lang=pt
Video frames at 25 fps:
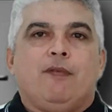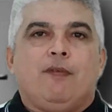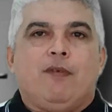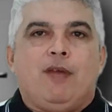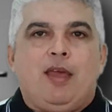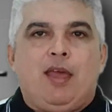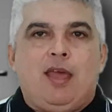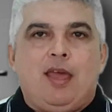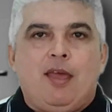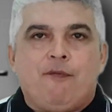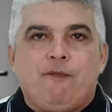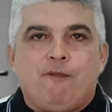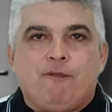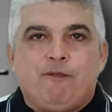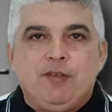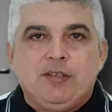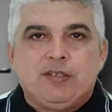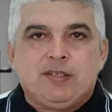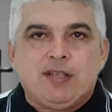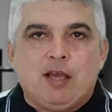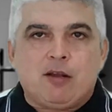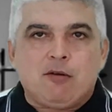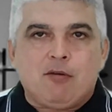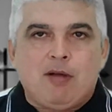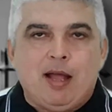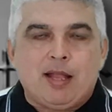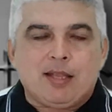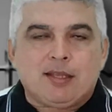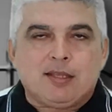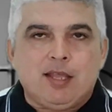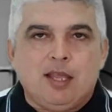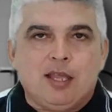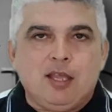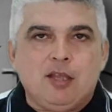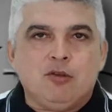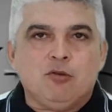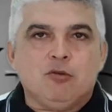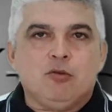é, fizeram o
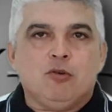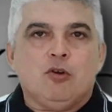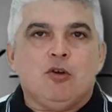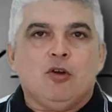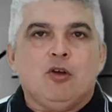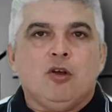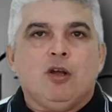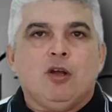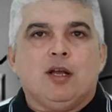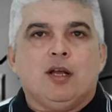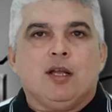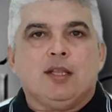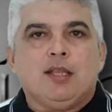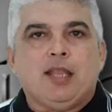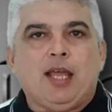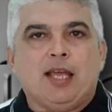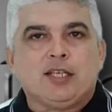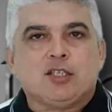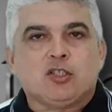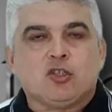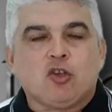rateio das